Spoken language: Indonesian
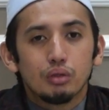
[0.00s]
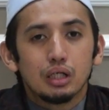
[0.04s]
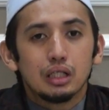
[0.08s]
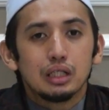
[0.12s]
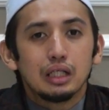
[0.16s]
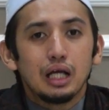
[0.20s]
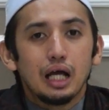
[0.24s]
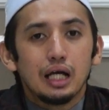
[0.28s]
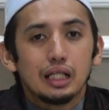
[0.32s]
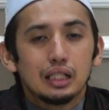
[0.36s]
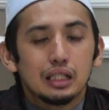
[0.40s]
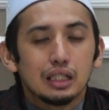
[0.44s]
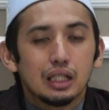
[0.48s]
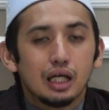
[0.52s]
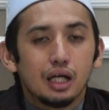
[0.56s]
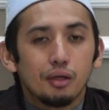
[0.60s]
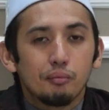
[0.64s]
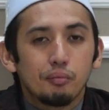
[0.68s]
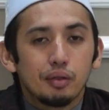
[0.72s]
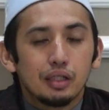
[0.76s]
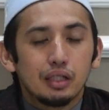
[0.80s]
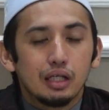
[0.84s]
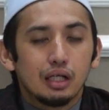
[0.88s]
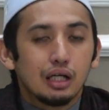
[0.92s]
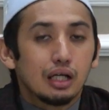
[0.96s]
melihat
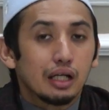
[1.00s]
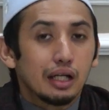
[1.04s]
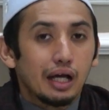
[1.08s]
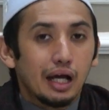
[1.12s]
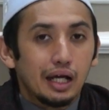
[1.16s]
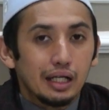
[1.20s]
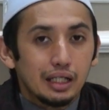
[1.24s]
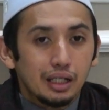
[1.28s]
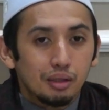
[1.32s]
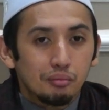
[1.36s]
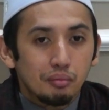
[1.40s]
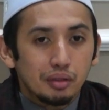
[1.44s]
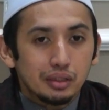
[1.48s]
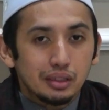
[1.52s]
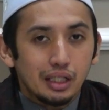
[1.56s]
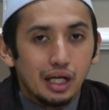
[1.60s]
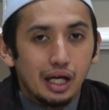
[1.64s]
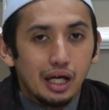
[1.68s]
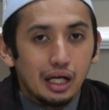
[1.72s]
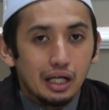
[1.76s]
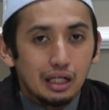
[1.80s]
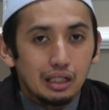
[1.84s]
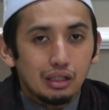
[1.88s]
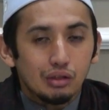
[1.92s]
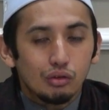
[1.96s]
daripada gerhana
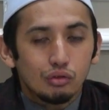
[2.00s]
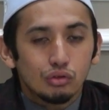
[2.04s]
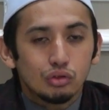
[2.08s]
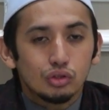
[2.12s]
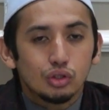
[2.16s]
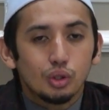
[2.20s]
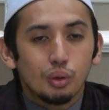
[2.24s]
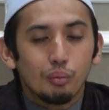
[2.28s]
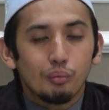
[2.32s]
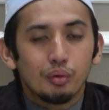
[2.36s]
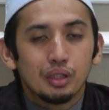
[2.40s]
matahari untuk